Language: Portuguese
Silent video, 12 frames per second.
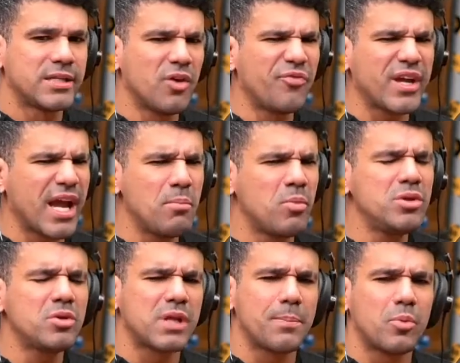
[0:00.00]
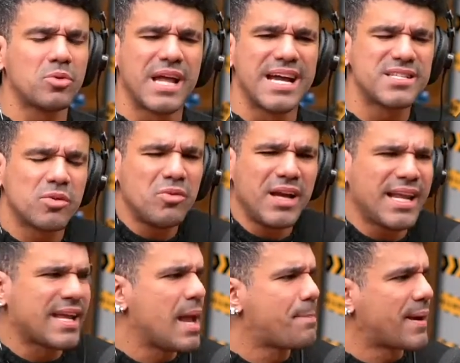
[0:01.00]
Então eu fiquei muito tempo com dez. Eu nunca
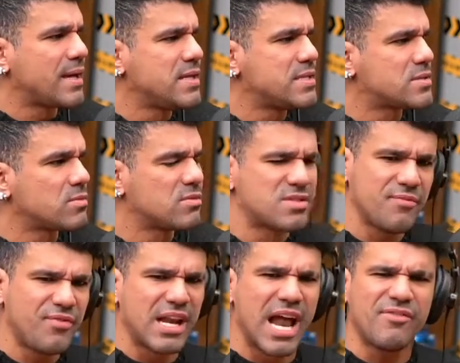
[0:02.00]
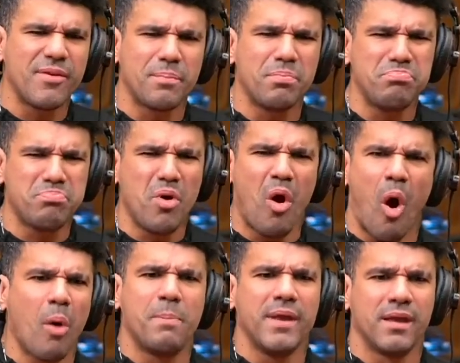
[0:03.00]
liguei para isso. Eu sempre fiz live por
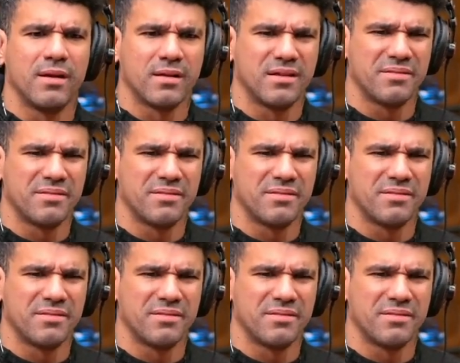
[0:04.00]
hobby.